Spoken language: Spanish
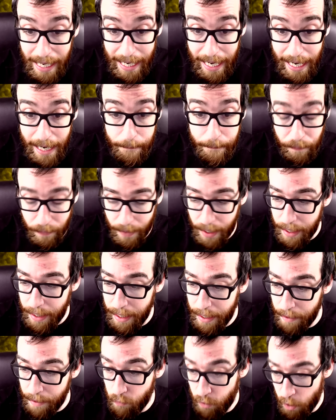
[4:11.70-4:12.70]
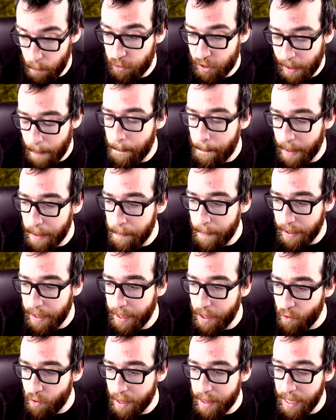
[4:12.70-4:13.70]
que eh, bueno pues han
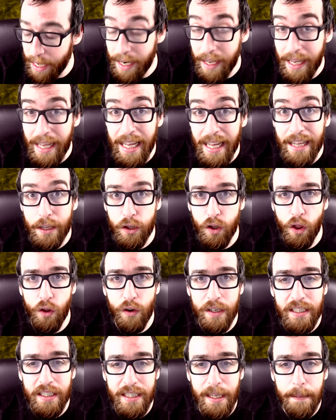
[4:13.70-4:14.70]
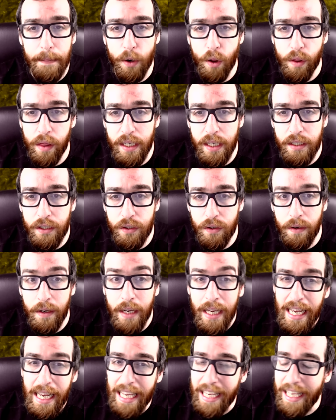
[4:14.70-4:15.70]
permitido hacer todo este proceso
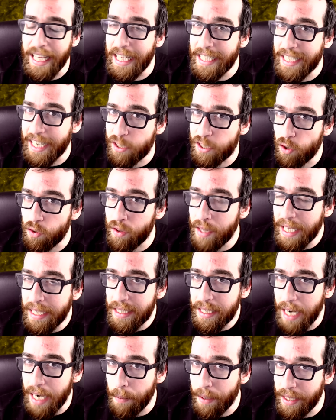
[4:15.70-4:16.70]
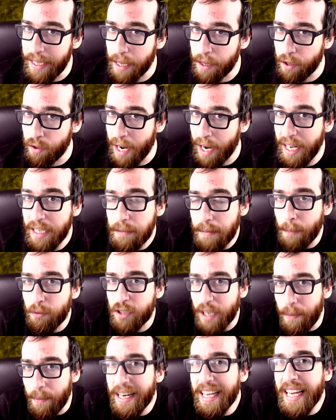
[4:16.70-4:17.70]
y esas ondas gravitacionales
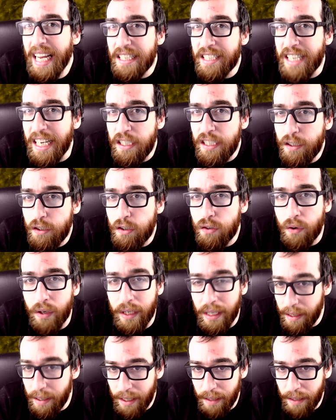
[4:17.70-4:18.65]
vamos a ver qué es esto y,